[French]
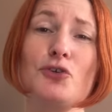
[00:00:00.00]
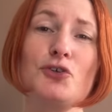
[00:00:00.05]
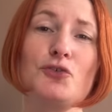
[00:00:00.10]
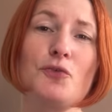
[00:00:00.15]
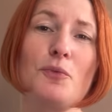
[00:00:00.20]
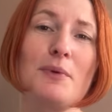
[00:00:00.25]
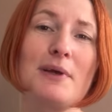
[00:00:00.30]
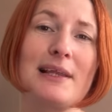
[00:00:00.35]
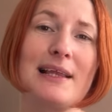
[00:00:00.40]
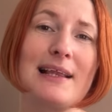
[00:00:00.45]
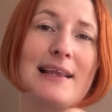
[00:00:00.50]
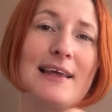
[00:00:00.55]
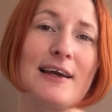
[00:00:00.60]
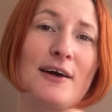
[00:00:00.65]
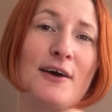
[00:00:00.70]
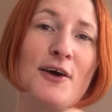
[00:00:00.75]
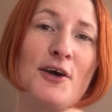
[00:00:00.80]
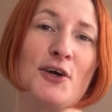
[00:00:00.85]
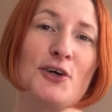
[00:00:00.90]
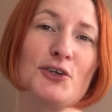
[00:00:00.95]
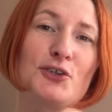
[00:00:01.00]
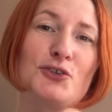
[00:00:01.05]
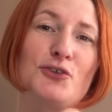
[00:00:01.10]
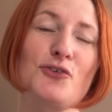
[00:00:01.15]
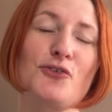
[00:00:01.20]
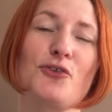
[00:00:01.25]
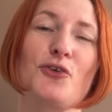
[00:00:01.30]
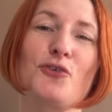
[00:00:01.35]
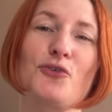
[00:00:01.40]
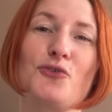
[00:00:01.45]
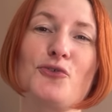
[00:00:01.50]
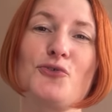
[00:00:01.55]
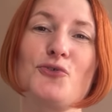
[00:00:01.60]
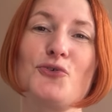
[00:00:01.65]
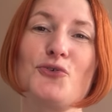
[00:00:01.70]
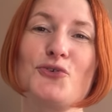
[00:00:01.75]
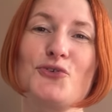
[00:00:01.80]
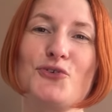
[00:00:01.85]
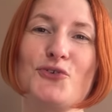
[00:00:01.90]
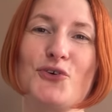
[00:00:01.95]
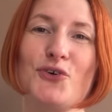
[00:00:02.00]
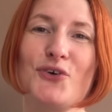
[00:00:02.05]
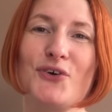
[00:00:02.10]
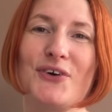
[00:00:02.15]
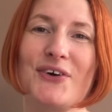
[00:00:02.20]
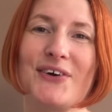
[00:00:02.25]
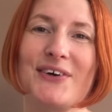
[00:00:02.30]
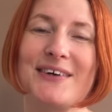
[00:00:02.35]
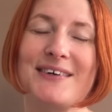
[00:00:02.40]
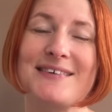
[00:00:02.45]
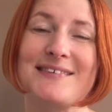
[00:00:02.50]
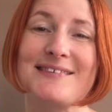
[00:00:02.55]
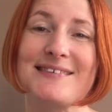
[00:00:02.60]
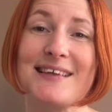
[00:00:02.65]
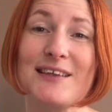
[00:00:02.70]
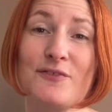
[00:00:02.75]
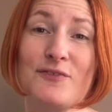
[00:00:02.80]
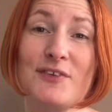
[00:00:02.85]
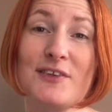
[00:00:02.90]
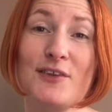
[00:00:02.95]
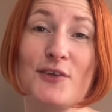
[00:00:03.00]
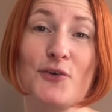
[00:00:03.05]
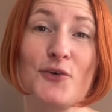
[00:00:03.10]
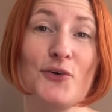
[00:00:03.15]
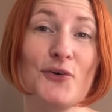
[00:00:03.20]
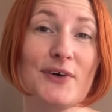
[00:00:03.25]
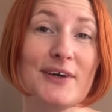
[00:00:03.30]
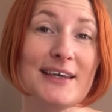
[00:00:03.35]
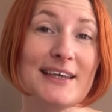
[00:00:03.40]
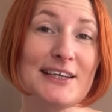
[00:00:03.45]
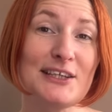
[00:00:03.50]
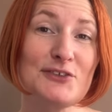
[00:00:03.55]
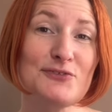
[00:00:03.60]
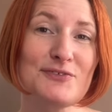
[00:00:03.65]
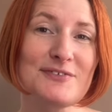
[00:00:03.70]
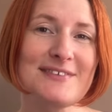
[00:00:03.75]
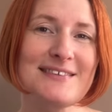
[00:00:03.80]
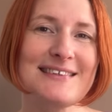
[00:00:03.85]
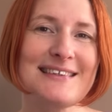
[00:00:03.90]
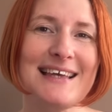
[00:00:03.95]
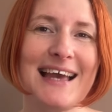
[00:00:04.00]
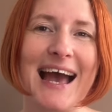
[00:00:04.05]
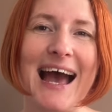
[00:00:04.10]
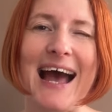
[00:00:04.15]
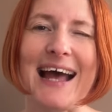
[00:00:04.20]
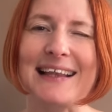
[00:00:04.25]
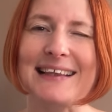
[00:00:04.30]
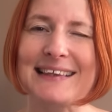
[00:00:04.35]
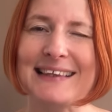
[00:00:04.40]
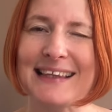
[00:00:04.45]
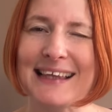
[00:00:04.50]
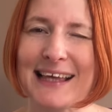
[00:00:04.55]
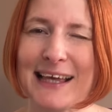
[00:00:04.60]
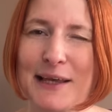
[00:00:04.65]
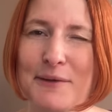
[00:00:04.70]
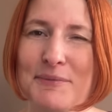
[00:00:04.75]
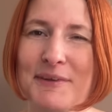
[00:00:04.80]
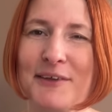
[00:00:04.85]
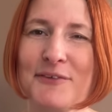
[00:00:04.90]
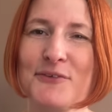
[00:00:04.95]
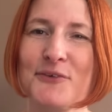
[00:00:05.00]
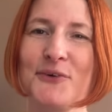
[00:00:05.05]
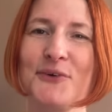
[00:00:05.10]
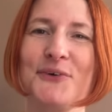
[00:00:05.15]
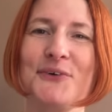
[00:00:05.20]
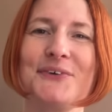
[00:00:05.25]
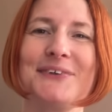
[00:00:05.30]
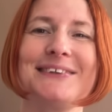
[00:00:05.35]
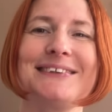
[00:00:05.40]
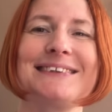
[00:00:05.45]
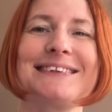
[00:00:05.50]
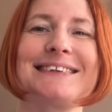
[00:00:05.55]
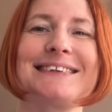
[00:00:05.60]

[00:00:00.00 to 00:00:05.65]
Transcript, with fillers: je vous mets les liens juste en dessous de euh, cette vidéo et je vous dis à très bientôt